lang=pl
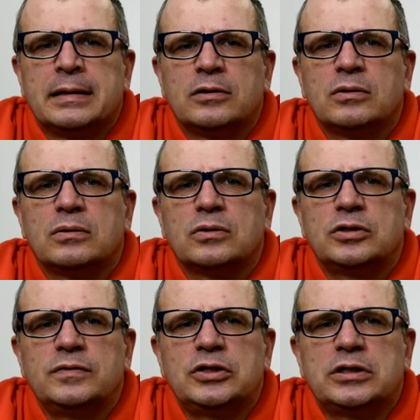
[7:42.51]
No,
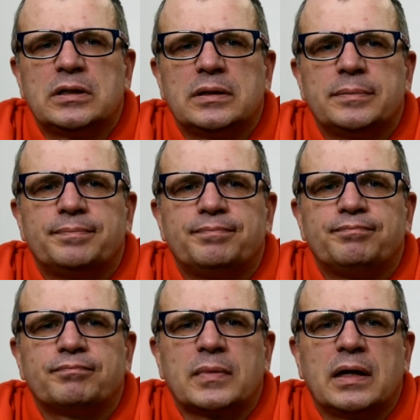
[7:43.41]
oczywiście
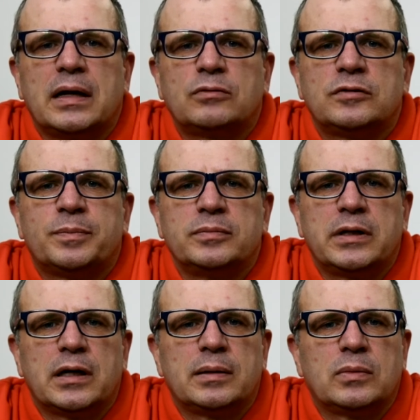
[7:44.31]
jak już
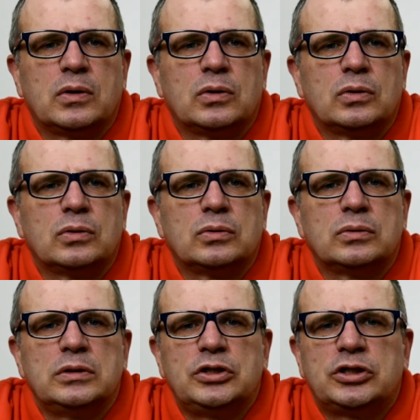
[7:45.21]
wspomniałem o
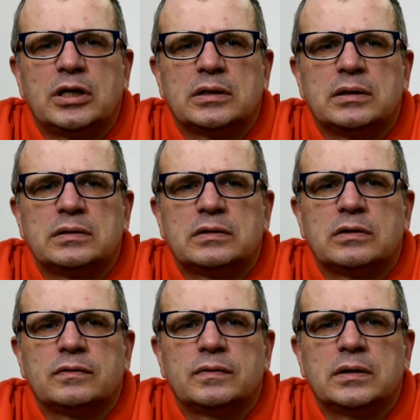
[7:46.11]
liście
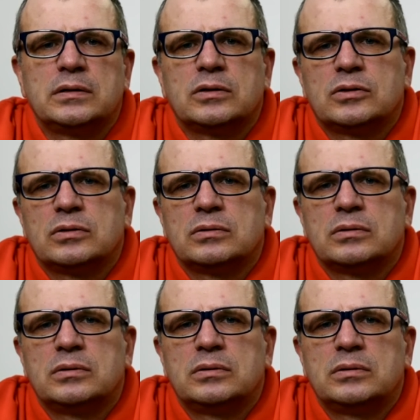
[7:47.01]
adresowej, no to
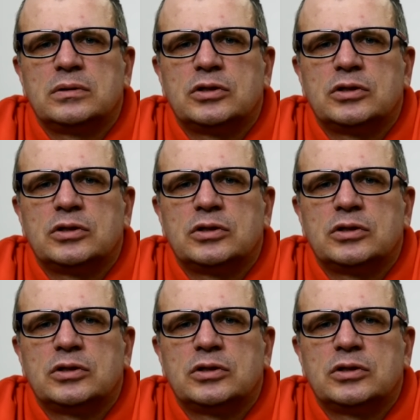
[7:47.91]
y,